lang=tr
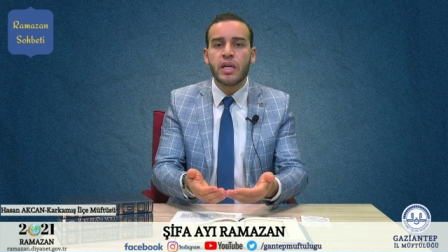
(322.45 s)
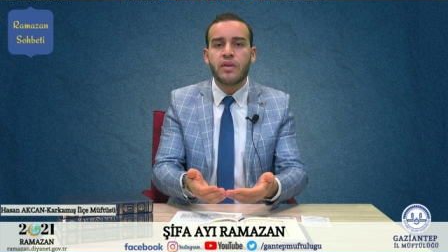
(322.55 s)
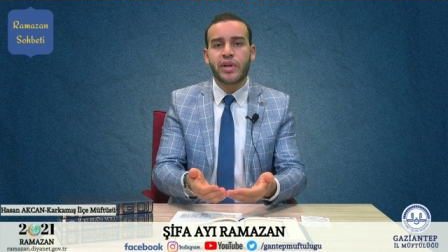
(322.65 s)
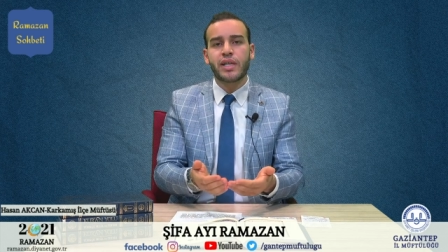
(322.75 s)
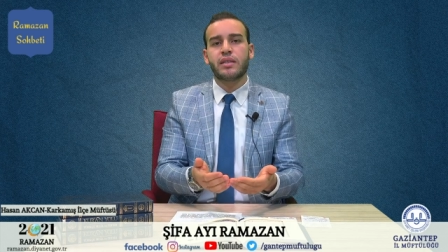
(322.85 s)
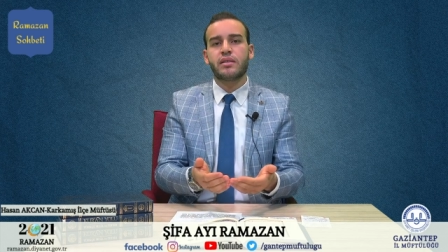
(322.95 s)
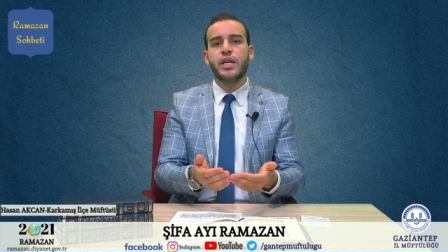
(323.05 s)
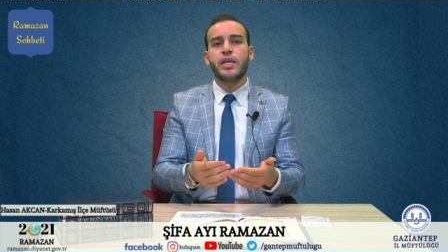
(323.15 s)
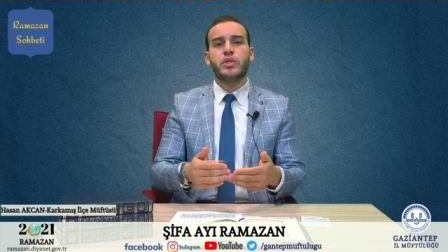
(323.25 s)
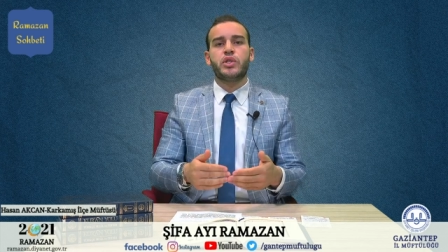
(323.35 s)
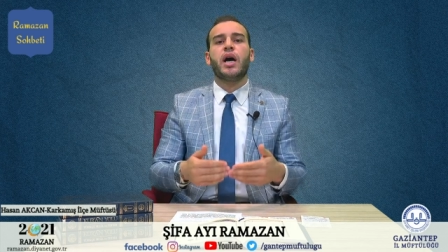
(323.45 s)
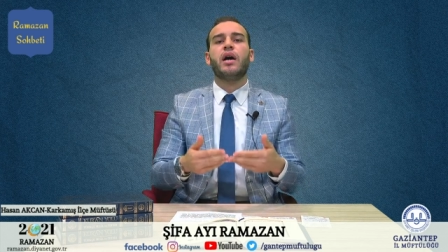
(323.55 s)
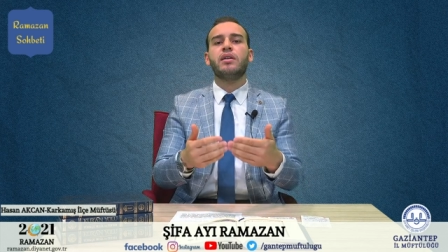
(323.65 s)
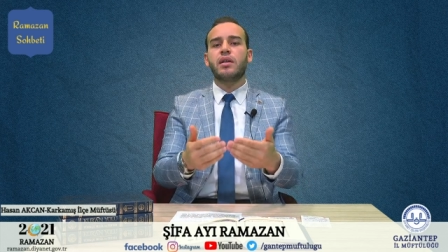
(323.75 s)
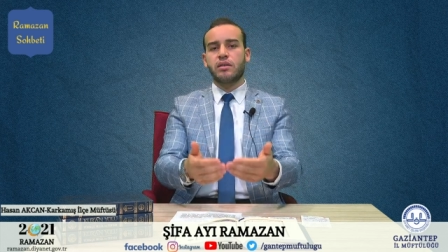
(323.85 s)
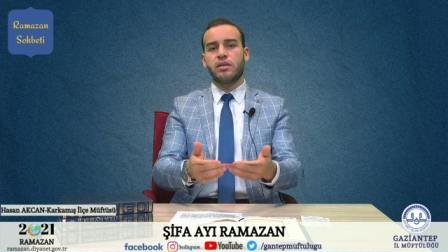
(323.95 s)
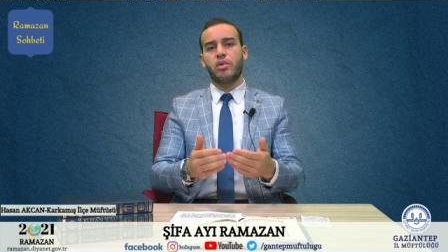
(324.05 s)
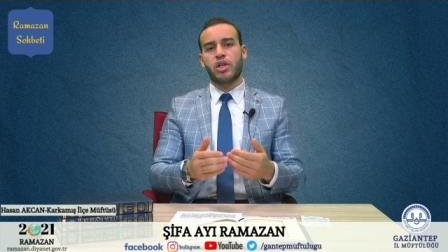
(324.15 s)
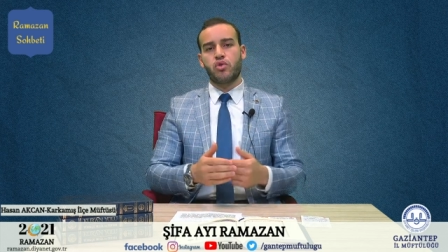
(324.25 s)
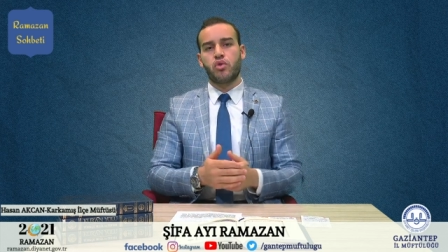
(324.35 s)
Fakat cihada
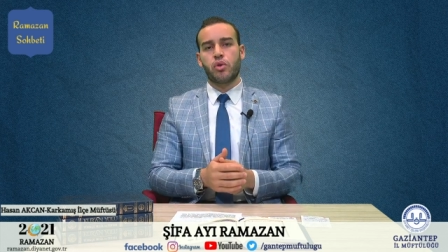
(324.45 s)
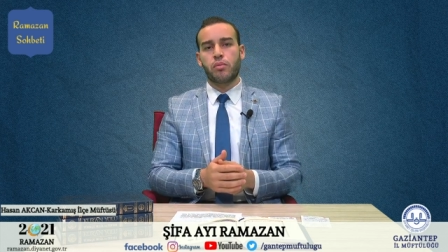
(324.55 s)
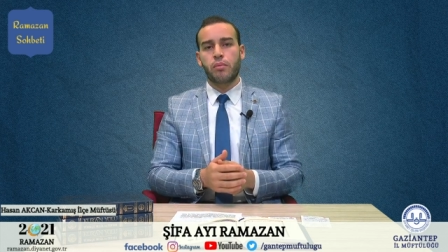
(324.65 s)
katılmak istiyorum.